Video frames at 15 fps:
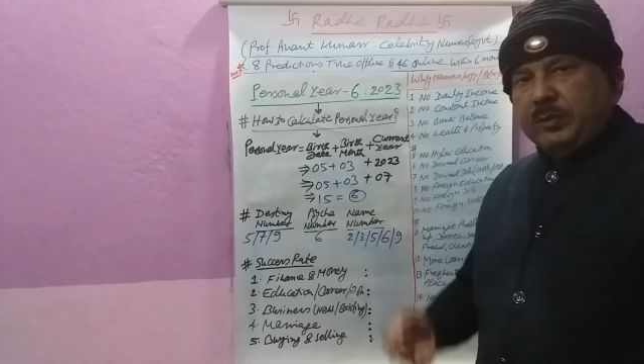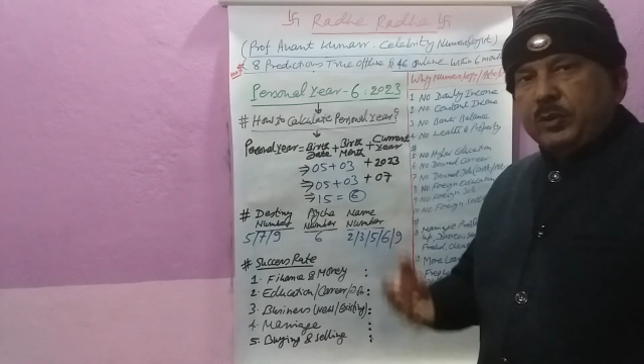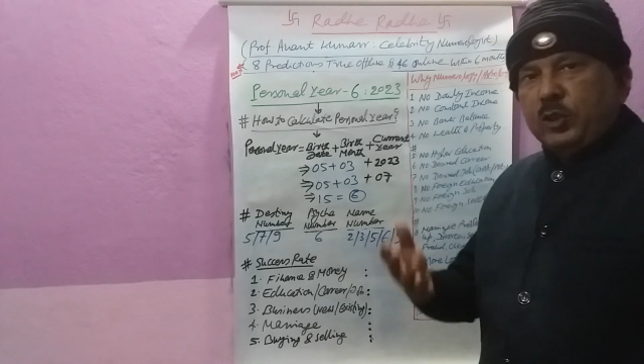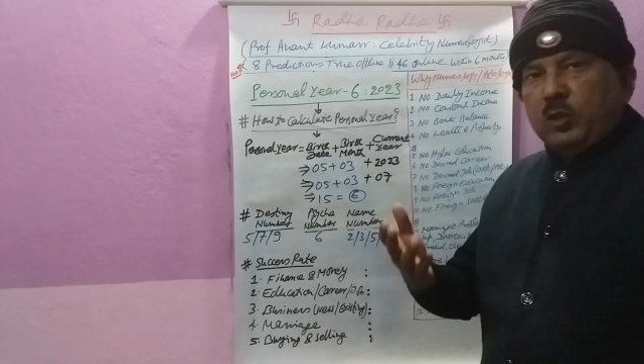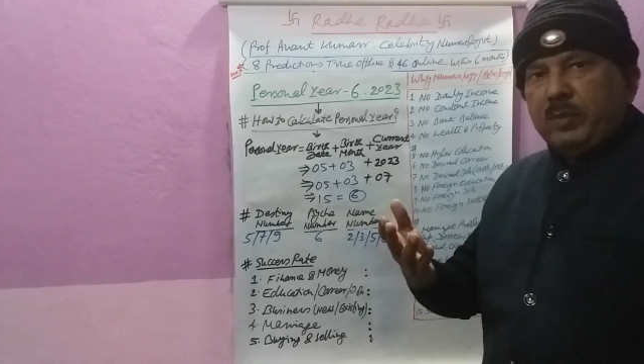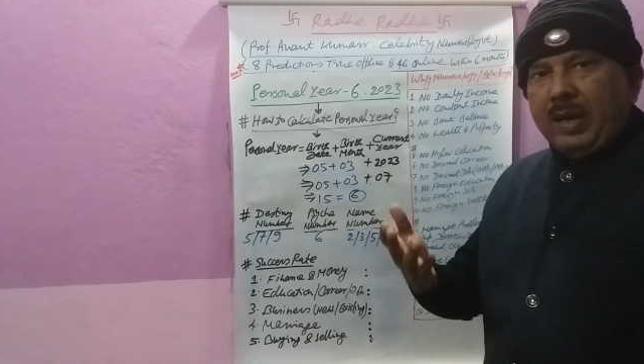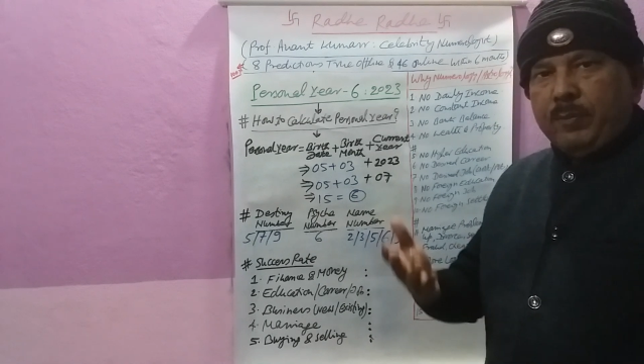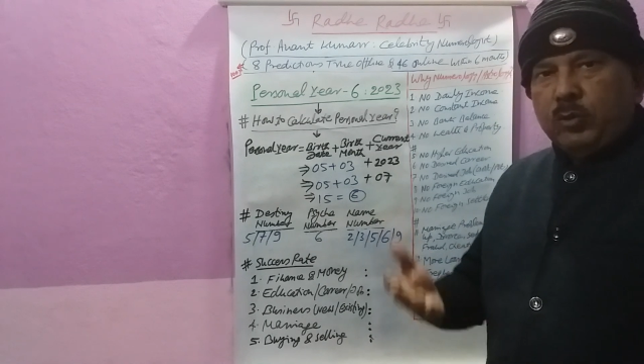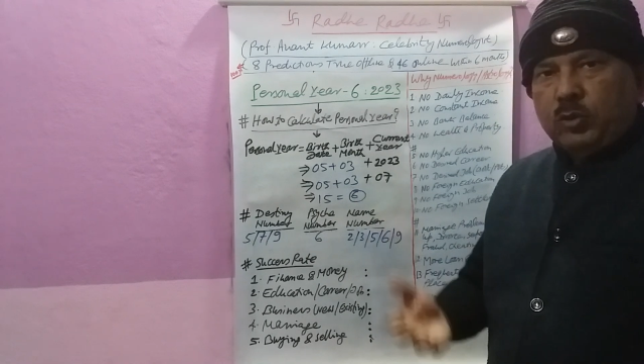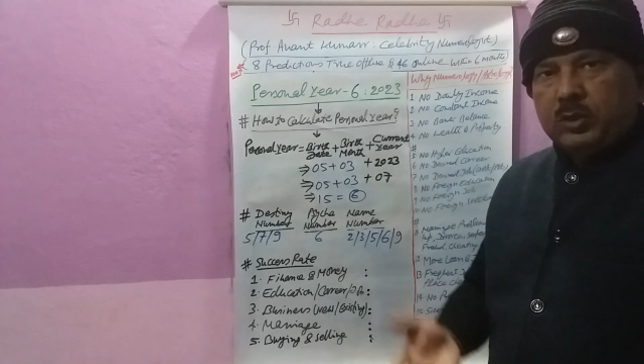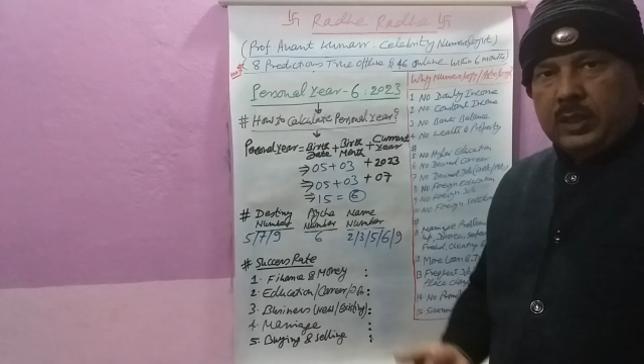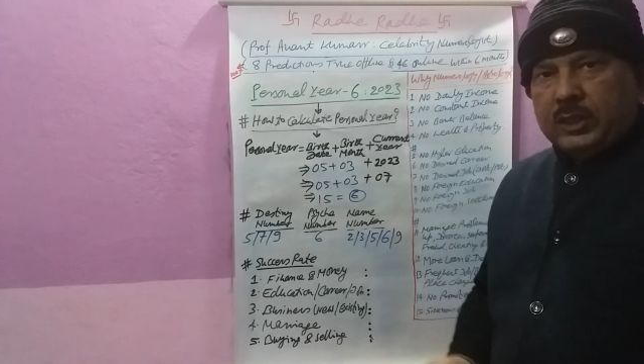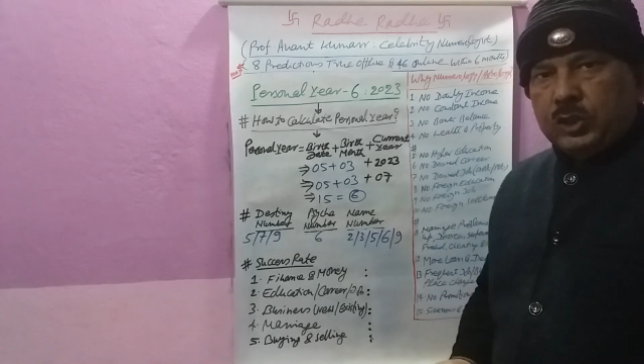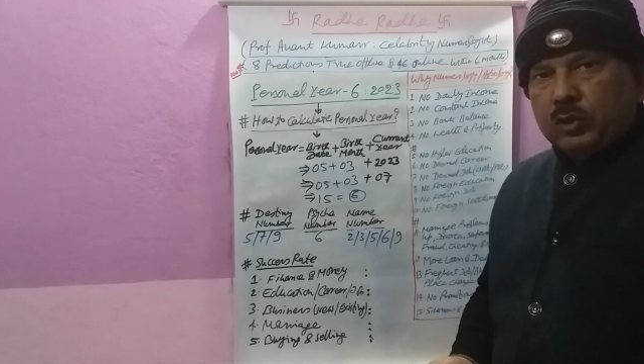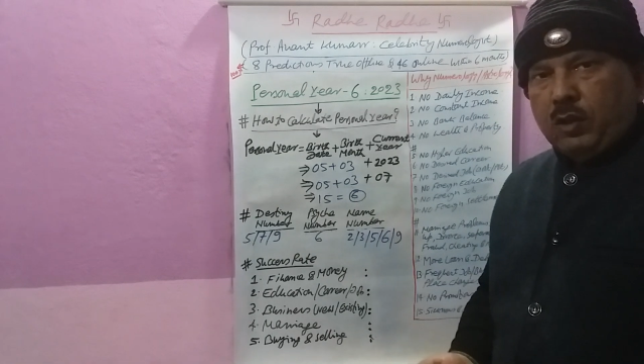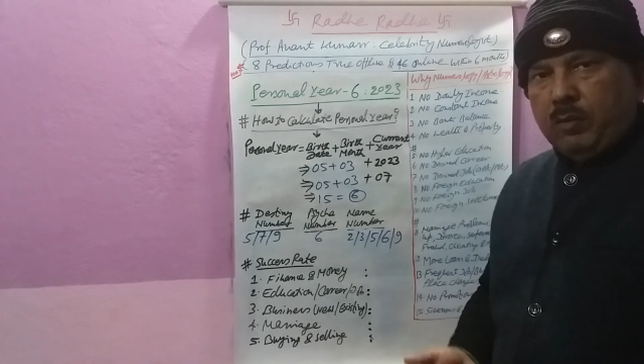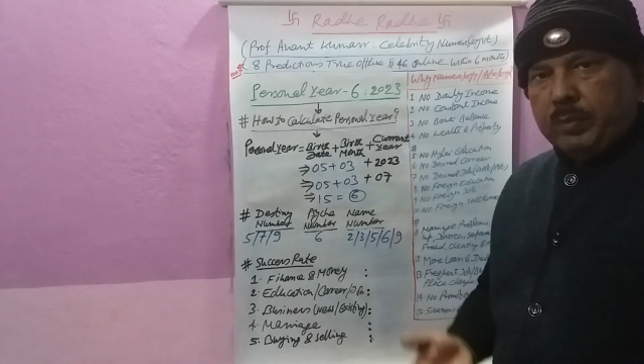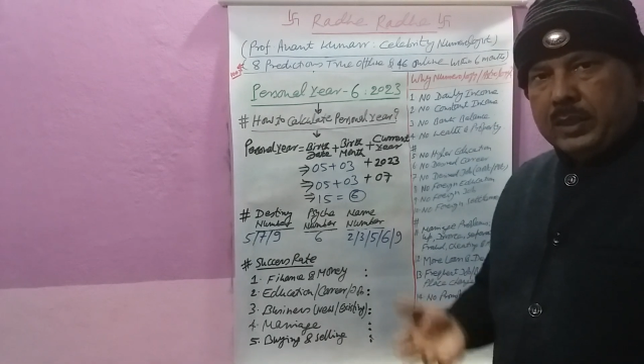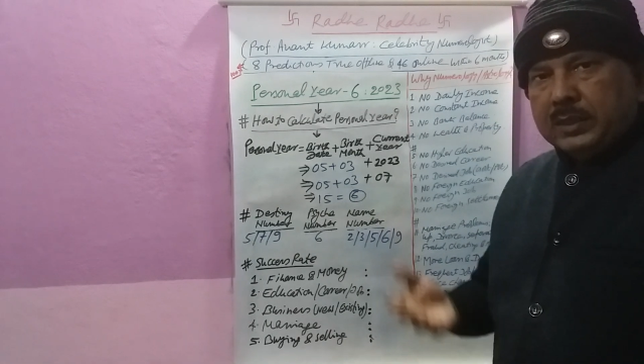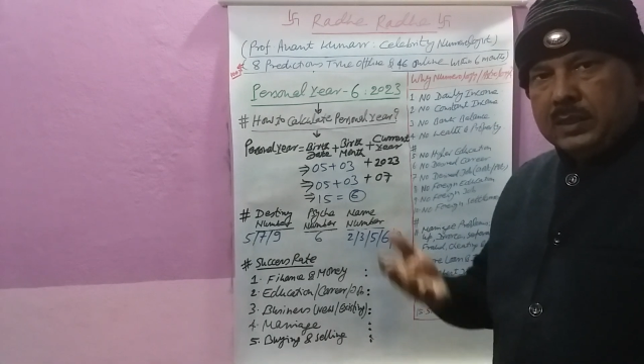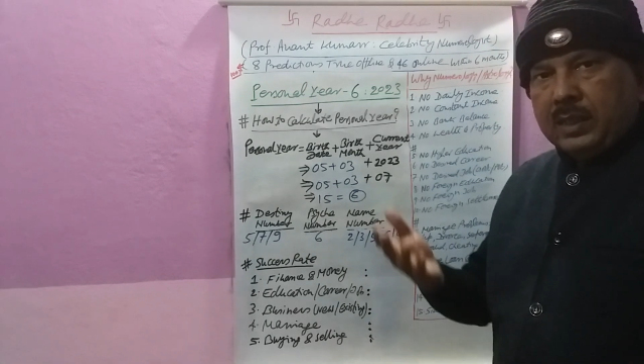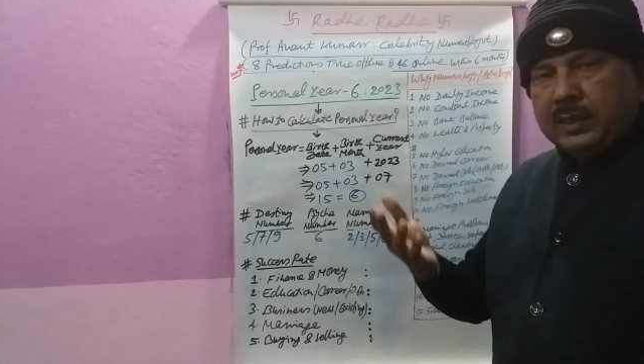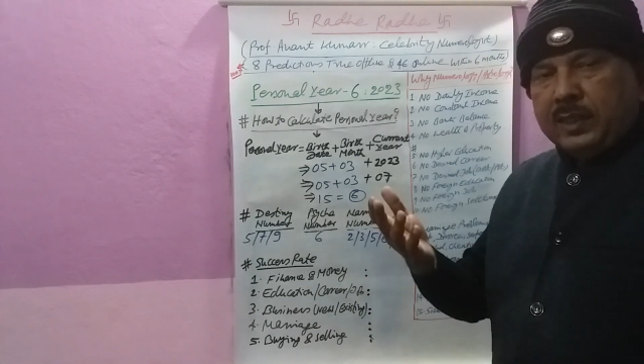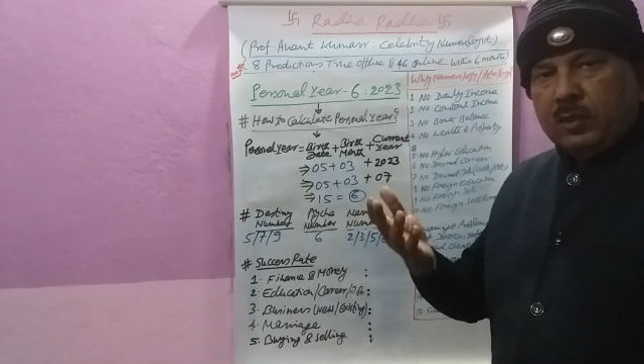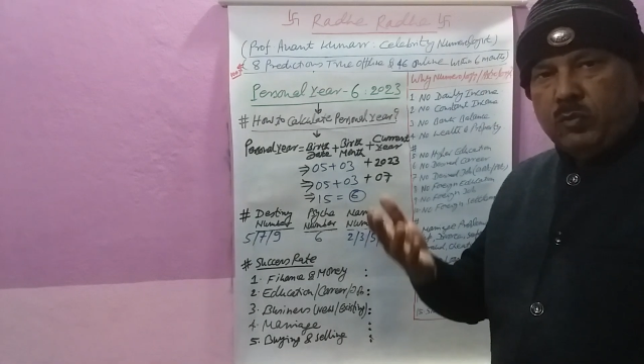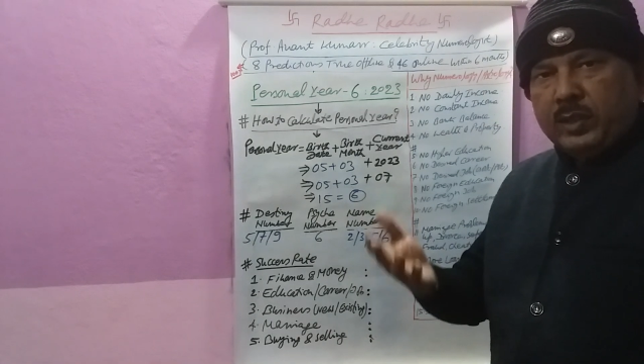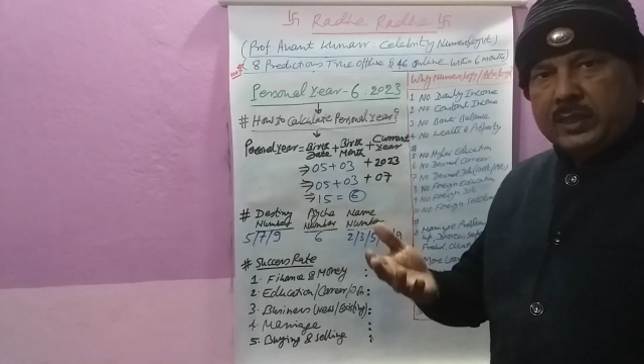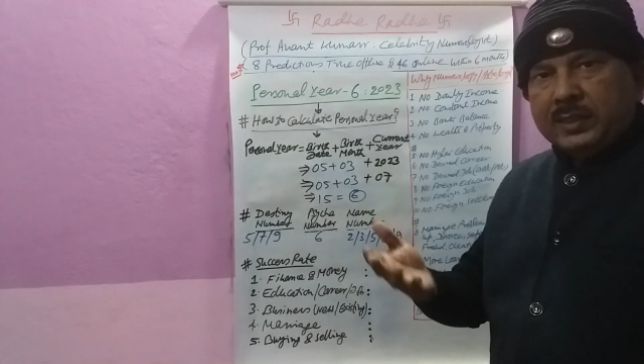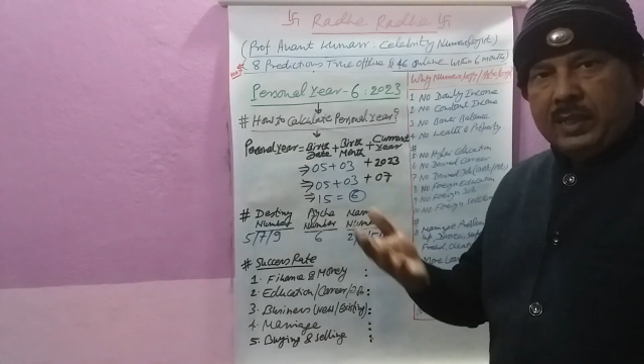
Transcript: वीडियो मैं आप लोगों को दे चुका हूँ पर्सनल ईयर वन